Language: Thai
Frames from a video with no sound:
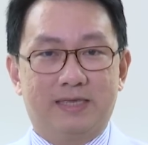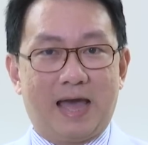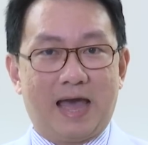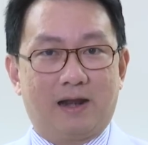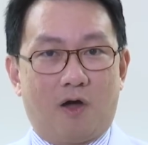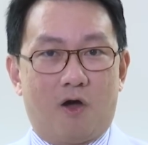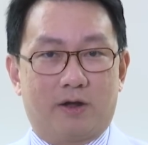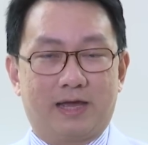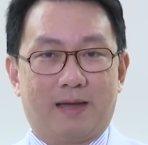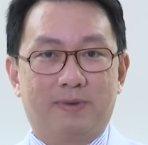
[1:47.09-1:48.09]
ยาหลอก
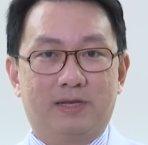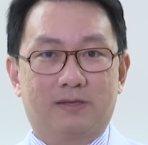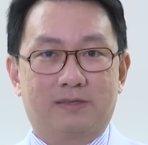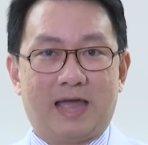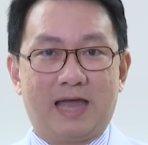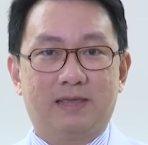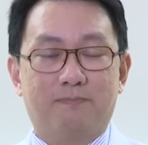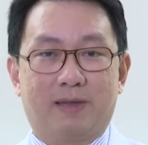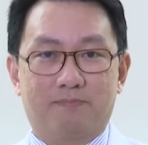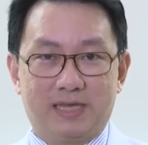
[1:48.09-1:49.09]
นะครับเป็นยาที่
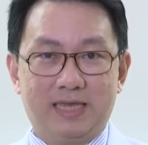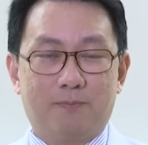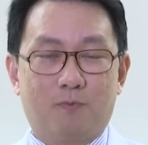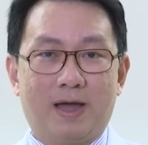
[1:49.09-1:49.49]
เปรียบเทียบ